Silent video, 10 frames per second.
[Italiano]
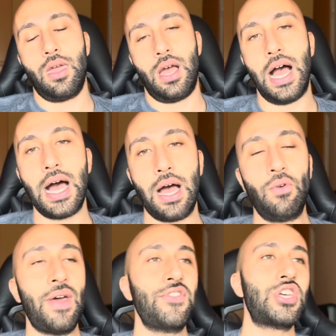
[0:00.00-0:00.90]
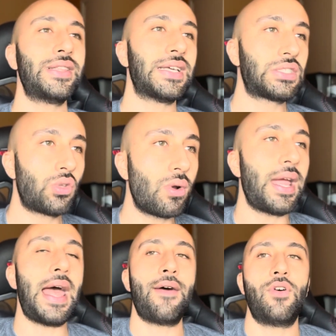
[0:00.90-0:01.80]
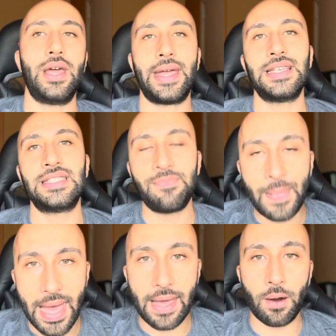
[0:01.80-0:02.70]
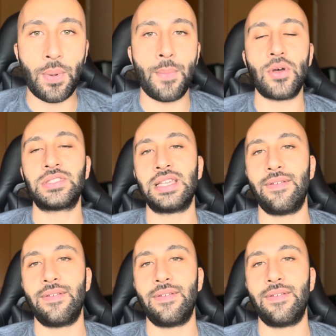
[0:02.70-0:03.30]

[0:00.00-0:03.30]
Ah, una vicenda stucchevole che spero poi possa